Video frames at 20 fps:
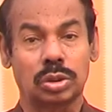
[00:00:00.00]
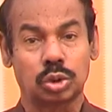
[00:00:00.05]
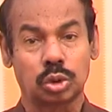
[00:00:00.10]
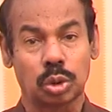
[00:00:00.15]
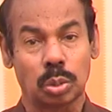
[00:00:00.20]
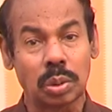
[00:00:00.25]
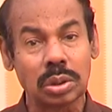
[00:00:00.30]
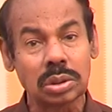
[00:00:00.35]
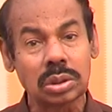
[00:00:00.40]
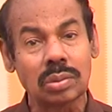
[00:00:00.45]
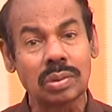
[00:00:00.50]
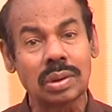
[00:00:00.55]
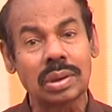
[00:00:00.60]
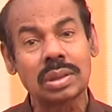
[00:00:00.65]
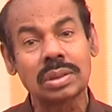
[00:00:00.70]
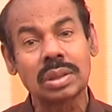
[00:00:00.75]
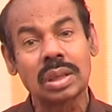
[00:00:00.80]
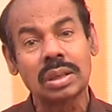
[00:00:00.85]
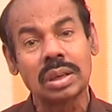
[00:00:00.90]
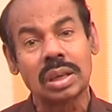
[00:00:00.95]
சுமந்து
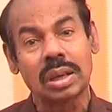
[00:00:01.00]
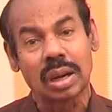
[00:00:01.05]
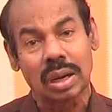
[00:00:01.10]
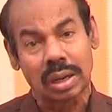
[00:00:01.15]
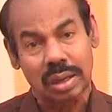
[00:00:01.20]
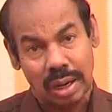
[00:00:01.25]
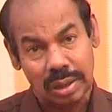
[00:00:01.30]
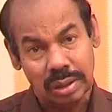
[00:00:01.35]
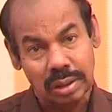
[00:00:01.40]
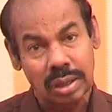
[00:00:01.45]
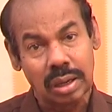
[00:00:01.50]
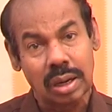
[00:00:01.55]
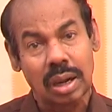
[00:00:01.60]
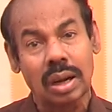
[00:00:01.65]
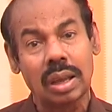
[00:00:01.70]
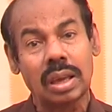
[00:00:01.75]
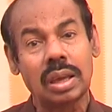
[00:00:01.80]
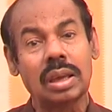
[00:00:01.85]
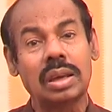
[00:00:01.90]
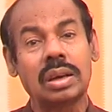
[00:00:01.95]
கொண்டதை நீங்கள்
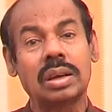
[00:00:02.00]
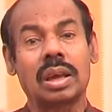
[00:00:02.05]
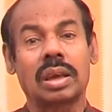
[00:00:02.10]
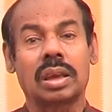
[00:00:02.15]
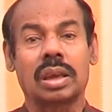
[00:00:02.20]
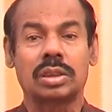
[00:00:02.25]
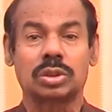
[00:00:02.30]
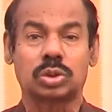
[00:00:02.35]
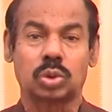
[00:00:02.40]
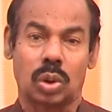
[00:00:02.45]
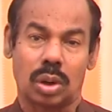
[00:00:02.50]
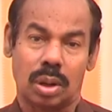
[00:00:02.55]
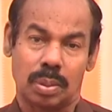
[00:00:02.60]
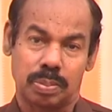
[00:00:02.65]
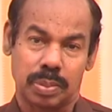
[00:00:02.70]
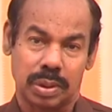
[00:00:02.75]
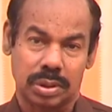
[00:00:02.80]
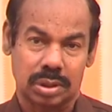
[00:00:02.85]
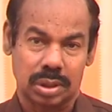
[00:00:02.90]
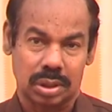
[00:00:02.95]
கண்டீர்களே என்று அங்கே
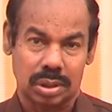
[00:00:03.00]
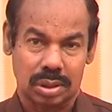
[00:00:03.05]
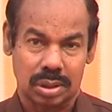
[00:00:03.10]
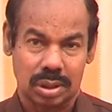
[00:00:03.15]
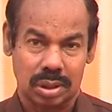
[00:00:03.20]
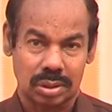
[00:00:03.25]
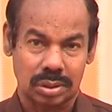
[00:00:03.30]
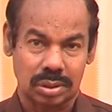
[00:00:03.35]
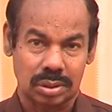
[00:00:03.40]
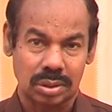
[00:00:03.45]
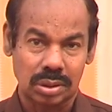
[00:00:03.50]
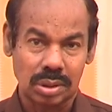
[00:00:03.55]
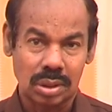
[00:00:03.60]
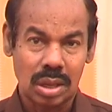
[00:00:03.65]
சொல்லப்பட்டிருக்கிறது